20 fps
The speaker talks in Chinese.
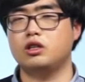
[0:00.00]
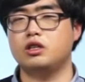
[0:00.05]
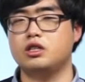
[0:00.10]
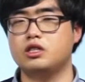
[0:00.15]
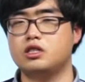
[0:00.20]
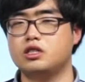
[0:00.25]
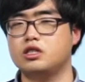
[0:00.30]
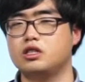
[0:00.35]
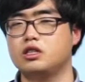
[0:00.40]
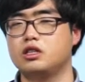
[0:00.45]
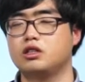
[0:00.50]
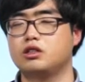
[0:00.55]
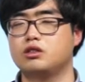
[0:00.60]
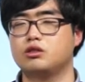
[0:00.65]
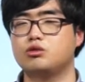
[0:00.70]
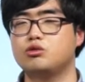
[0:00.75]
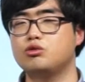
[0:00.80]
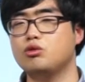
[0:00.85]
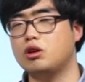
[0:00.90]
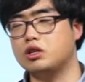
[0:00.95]
的意思，
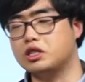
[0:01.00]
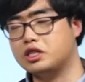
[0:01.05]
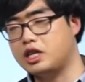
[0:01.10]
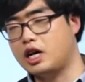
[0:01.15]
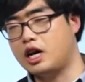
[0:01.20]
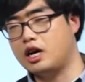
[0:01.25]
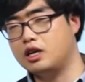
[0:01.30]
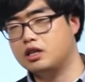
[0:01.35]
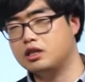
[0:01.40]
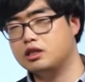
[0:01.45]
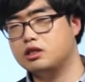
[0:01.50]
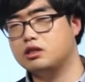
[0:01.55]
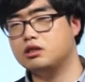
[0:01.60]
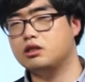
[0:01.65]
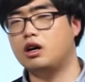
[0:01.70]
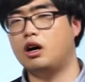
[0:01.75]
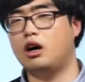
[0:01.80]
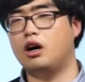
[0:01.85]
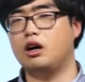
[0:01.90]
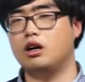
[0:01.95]
坐下
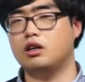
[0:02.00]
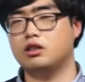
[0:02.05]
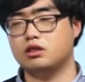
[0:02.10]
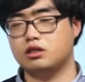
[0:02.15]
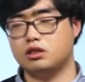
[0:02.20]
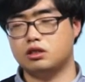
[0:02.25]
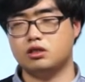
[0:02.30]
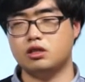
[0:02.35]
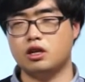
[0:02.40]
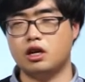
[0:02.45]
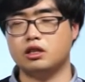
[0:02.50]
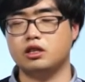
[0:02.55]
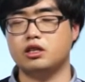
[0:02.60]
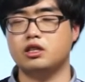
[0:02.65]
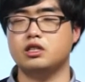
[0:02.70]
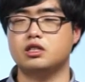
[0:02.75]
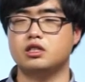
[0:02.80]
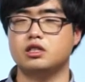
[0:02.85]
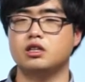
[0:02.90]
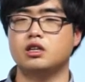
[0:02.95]
啊，这样的
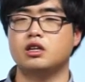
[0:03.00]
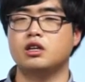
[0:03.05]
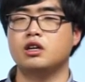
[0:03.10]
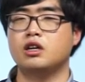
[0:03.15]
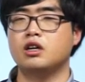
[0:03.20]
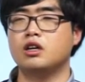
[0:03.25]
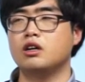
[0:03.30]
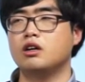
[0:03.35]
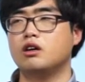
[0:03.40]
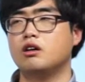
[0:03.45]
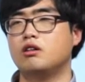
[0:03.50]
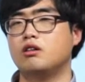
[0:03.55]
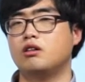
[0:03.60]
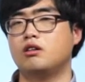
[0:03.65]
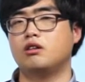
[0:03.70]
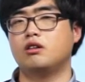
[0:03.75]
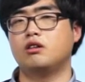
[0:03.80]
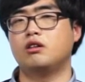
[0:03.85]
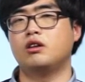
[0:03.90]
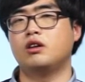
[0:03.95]
意思
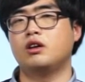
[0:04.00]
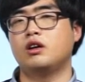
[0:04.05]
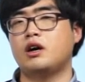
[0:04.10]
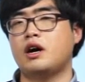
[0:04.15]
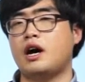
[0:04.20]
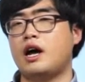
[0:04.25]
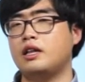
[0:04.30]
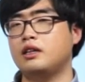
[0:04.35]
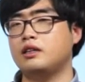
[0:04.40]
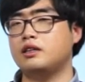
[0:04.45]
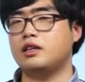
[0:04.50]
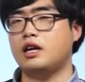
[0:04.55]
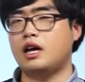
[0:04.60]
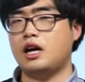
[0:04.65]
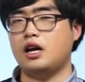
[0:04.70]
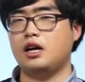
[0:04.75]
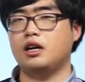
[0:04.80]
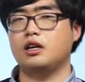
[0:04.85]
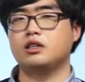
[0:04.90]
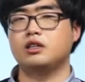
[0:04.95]
啊。安
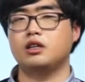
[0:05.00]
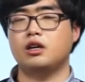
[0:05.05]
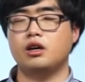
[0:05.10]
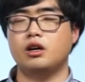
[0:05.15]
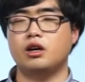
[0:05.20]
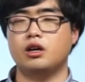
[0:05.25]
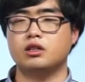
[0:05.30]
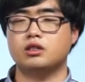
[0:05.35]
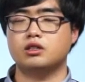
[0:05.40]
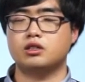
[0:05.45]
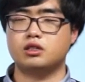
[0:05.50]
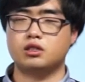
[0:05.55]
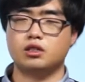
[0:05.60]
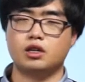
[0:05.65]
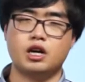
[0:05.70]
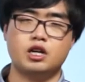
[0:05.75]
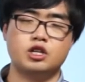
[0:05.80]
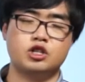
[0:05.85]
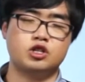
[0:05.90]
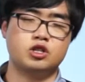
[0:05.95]
达的词
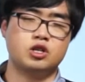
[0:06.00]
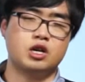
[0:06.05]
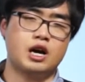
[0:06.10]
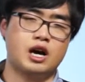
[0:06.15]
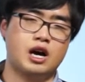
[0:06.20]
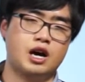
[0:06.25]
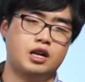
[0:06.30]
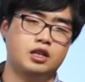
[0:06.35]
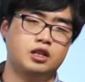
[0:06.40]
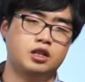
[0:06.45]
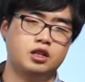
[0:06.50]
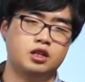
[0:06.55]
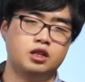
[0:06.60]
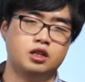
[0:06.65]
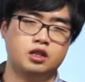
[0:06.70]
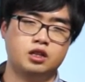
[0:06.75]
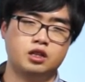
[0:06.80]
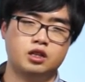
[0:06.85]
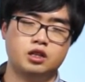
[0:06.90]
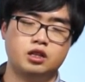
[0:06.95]
干是安，
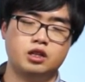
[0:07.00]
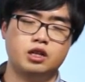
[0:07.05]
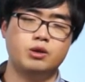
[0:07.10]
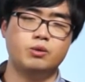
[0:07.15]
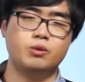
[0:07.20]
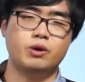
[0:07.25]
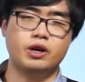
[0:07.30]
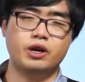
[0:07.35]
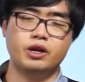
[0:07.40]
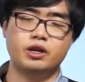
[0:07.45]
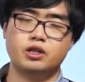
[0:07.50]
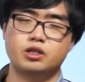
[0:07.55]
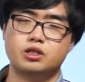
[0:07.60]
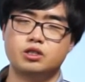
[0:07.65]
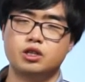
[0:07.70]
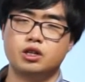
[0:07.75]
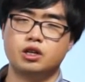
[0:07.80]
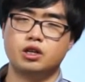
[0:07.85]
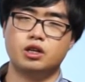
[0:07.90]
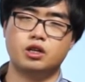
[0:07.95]
因为
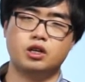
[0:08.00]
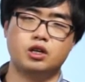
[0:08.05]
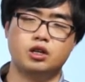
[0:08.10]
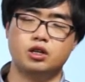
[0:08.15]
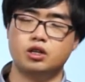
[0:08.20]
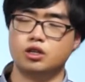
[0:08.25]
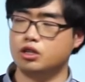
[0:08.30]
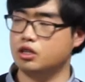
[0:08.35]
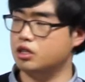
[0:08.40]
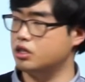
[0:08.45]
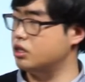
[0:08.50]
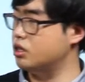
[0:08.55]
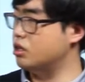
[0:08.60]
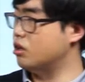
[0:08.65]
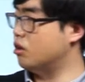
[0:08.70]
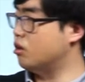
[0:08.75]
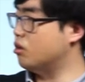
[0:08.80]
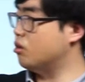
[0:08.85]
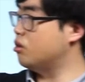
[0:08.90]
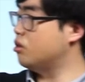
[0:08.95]
这个
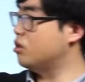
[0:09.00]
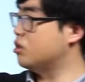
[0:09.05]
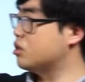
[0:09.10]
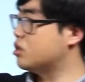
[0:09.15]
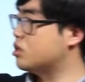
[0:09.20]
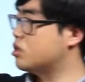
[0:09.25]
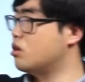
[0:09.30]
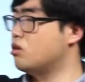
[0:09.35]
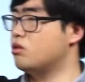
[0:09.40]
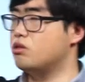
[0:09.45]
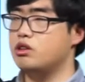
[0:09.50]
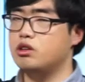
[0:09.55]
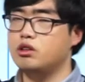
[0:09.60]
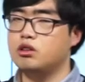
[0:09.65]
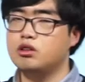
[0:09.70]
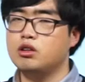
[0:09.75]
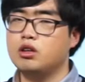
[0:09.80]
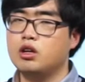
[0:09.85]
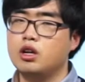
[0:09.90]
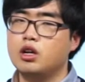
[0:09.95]
有收音，